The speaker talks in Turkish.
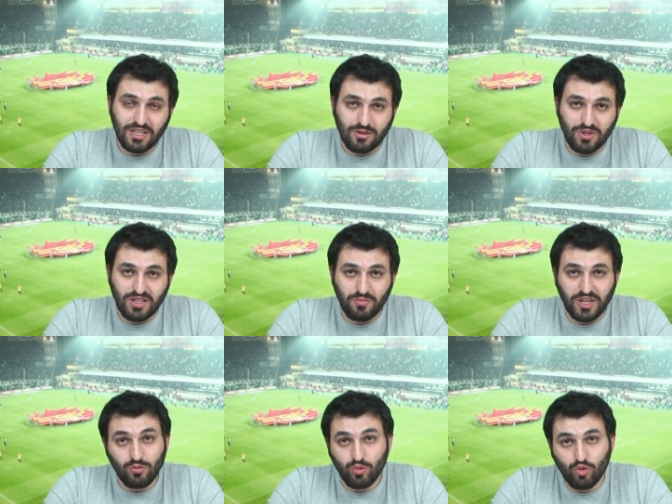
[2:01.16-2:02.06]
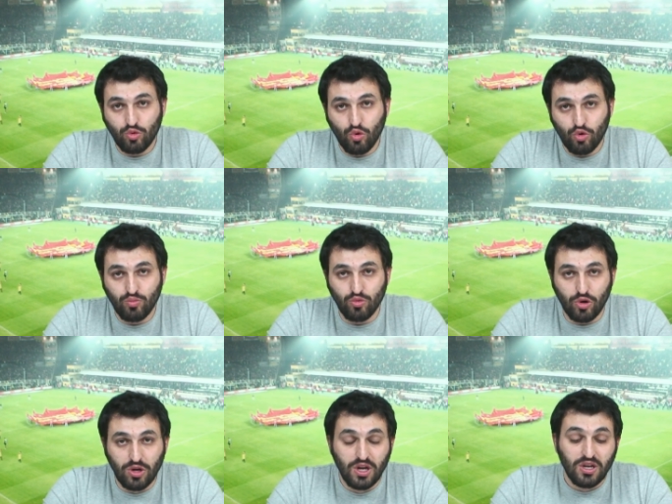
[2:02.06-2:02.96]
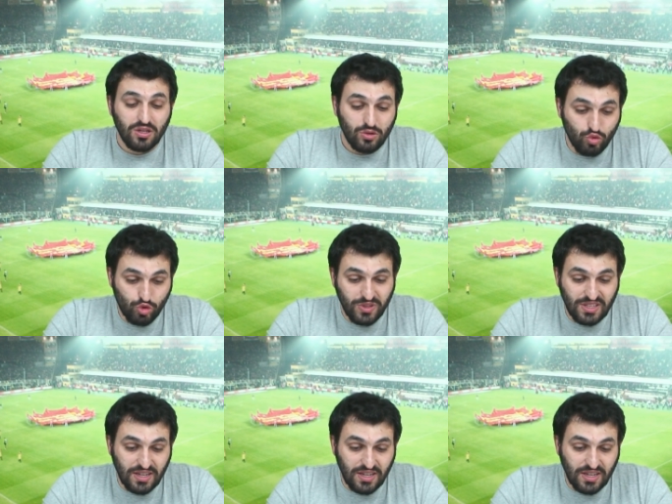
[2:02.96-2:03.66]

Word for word: gitmeleri pek mümkün görünmüyor düşme